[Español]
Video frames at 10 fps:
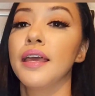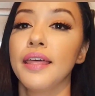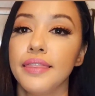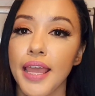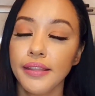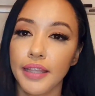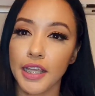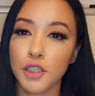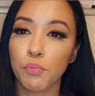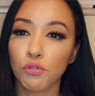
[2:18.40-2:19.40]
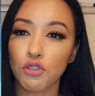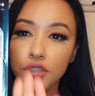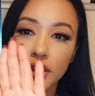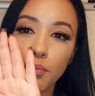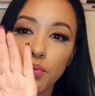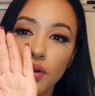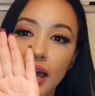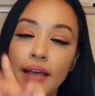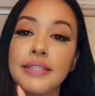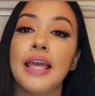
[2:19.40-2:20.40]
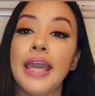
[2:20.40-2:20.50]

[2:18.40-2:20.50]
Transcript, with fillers: de 3.7 pulgadas.